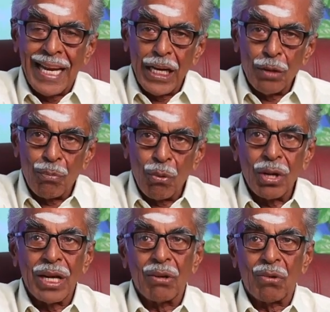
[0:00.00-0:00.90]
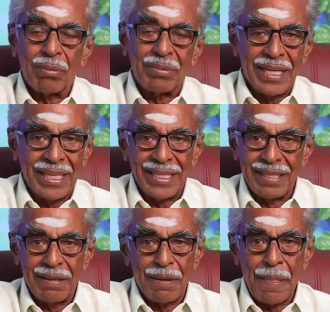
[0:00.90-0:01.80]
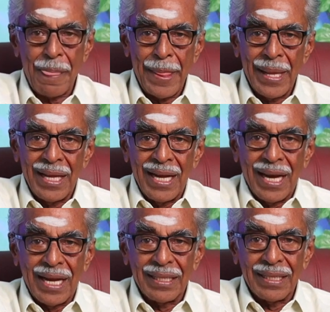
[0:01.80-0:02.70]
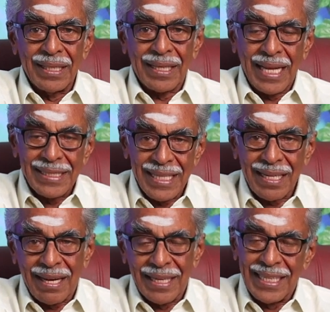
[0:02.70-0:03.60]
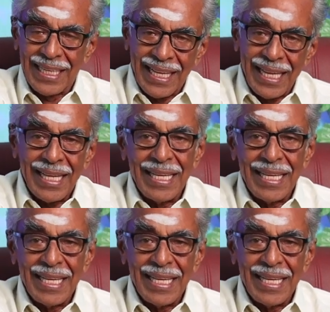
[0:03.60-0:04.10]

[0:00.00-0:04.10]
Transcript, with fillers: நல்ல பூரண குணம் தெரியுது அது கேன்சருக்காகன்னு இல்லை